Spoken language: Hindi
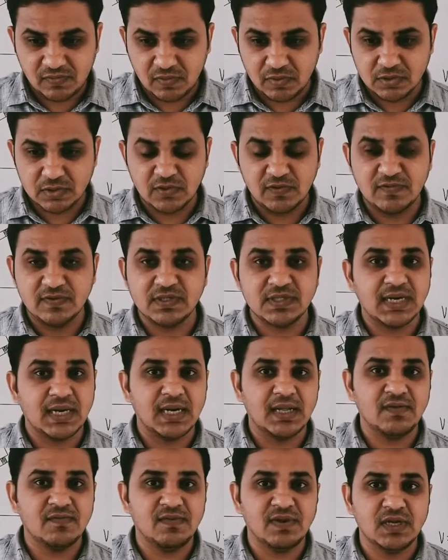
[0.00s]
force of
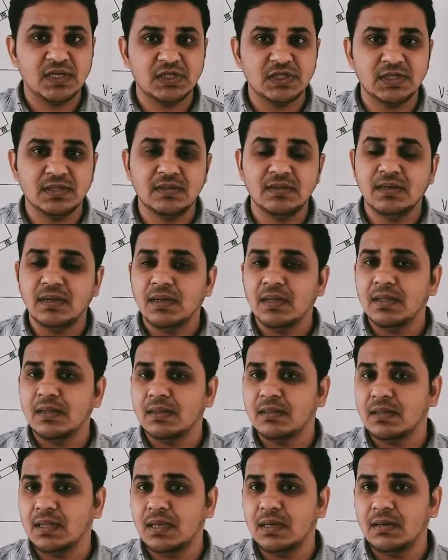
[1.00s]
static friction,
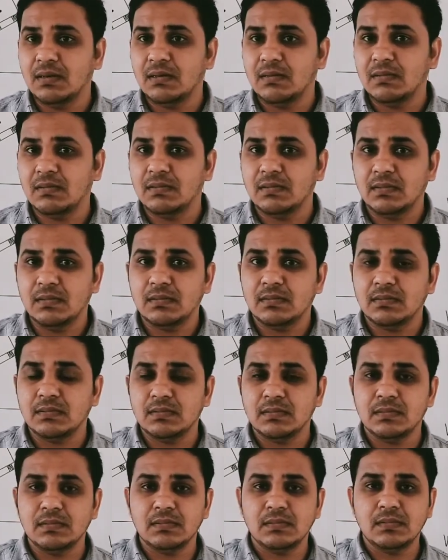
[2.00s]
then
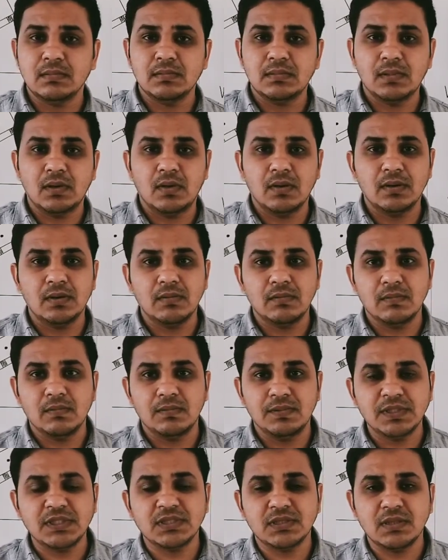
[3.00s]
on
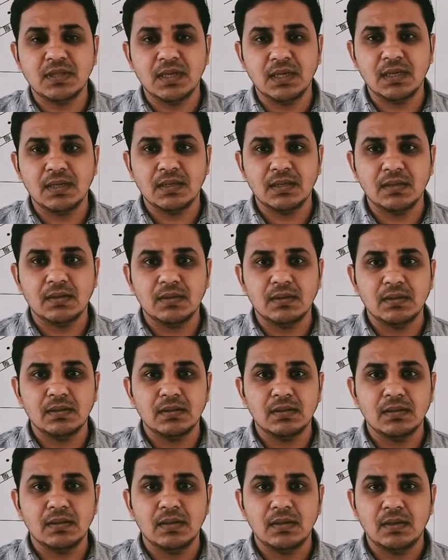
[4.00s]
which thing,
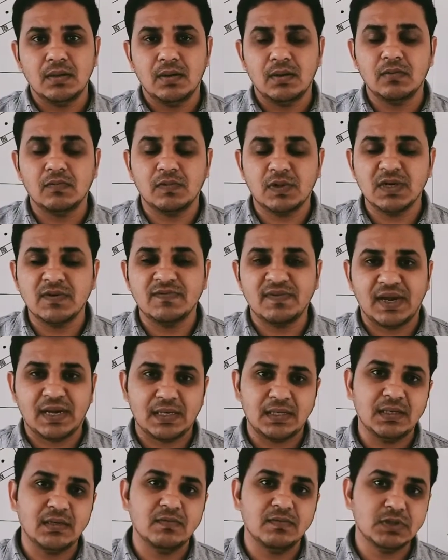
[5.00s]
on what
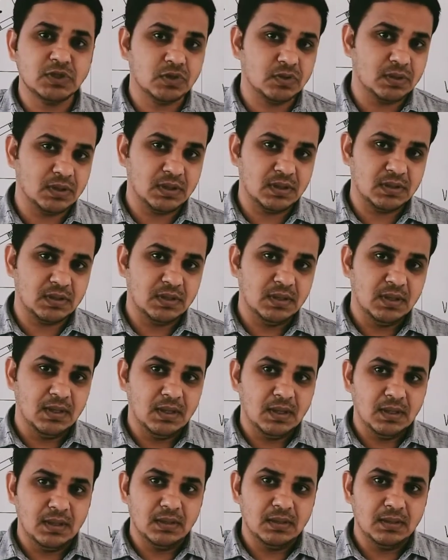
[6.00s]
factor we should
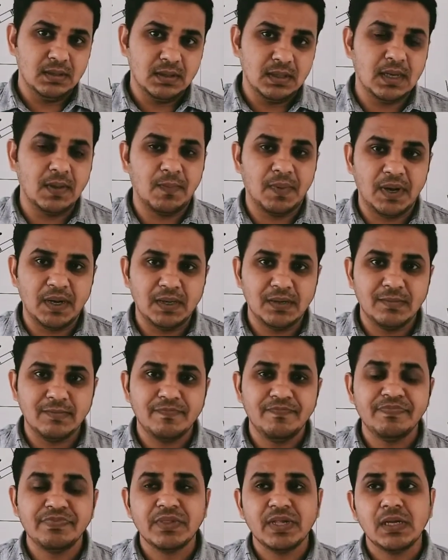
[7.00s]
depend?
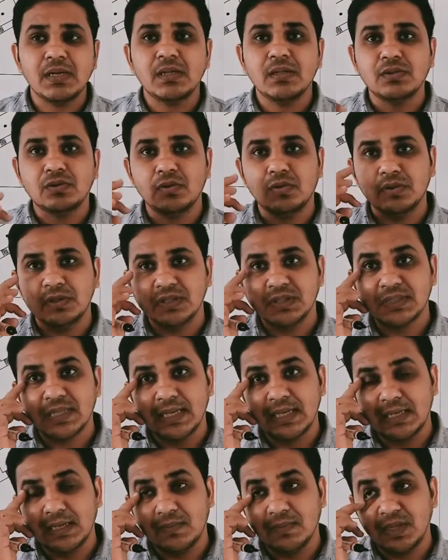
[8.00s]
तो इसके
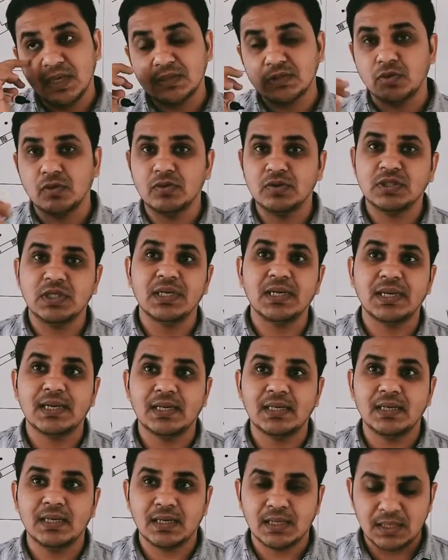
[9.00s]
लिए हमने एक सॉल्यूशन
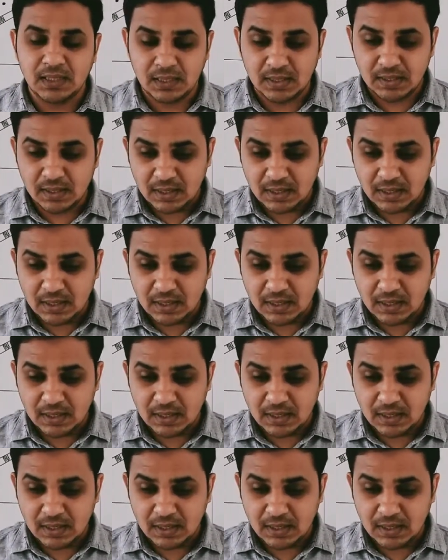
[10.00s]
निकाला कि